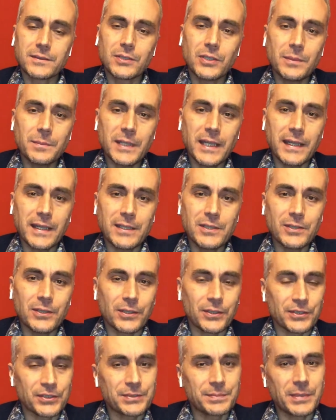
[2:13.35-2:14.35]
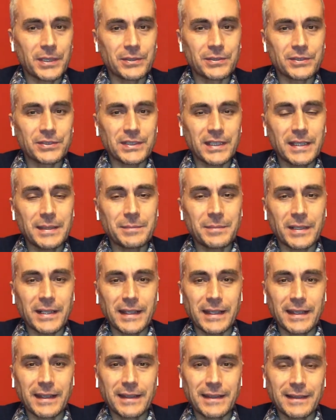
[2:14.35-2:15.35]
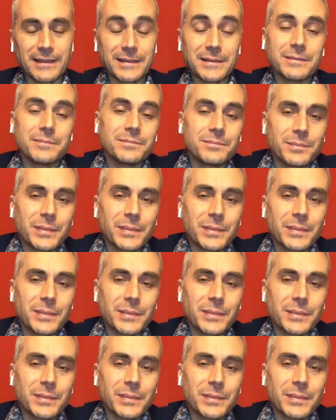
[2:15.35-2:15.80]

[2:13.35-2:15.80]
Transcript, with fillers: come io spiego sempre,